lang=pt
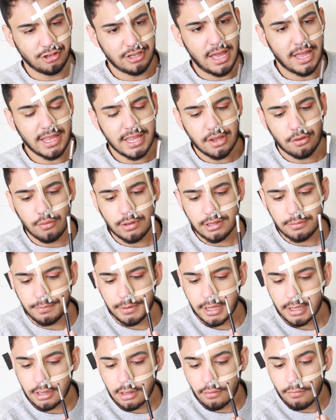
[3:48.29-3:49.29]
E aí, com esse
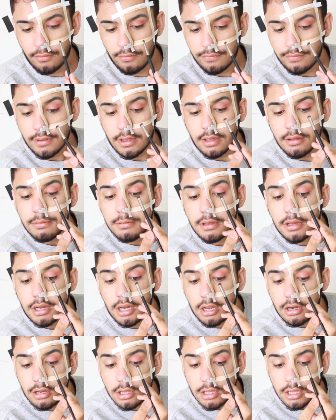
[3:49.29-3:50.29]
preto, eu vou vir
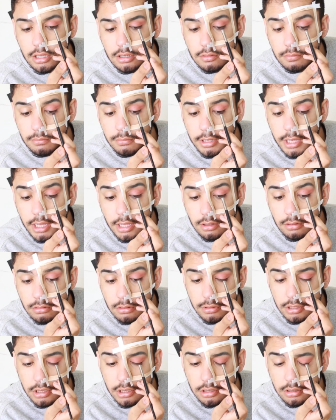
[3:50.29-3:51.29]
aplicando aqui no meio.
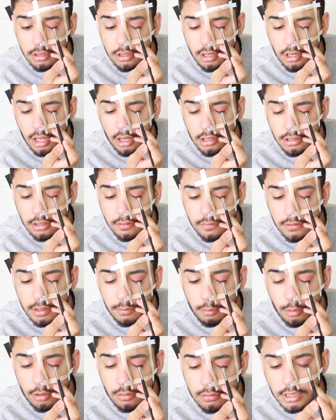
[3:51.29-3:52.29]
Porque, sei lá, acho que vai
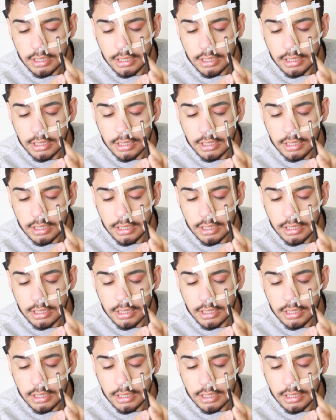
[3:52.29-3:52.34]
ficar bom.